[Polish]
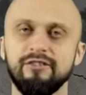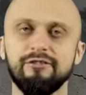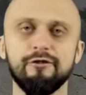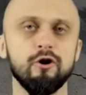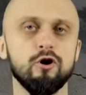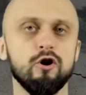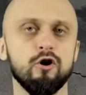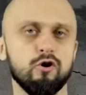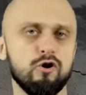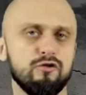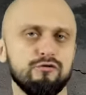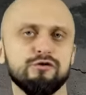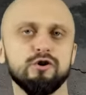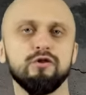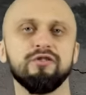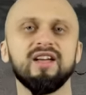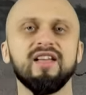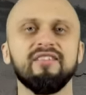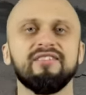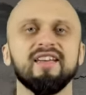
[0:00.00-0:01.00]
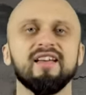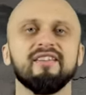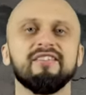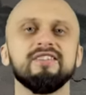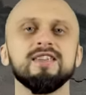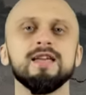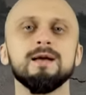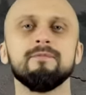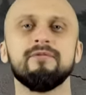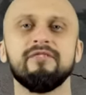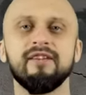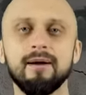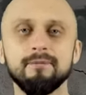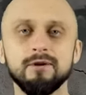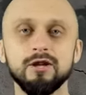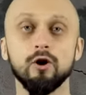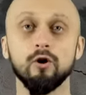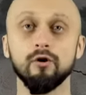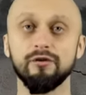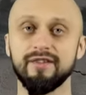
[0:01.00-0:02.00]
co konfrontacja z
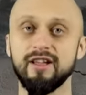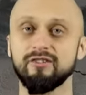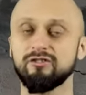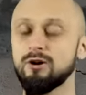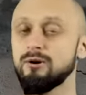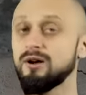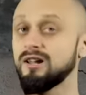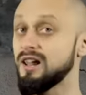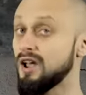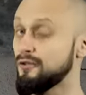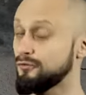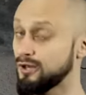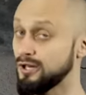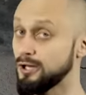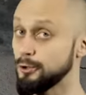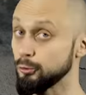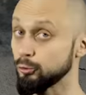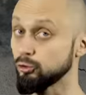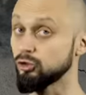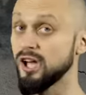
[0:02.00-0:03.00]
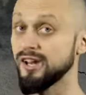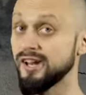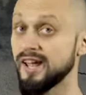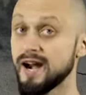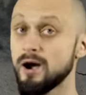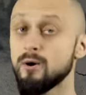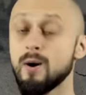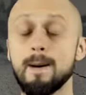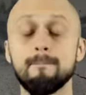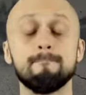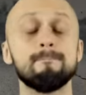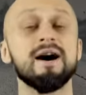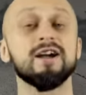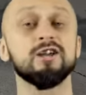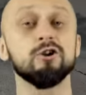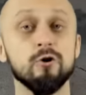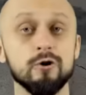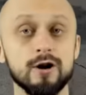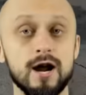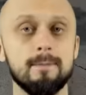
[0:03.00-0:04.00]
Niemcami oznaczała dla wtedy już generała
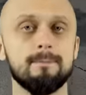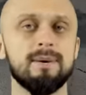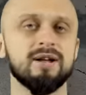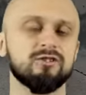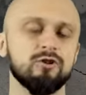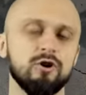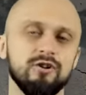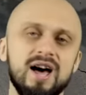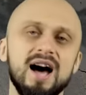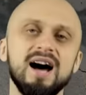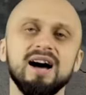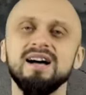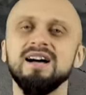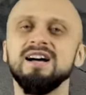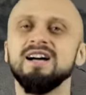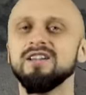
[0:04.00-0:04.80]
majora Pattona.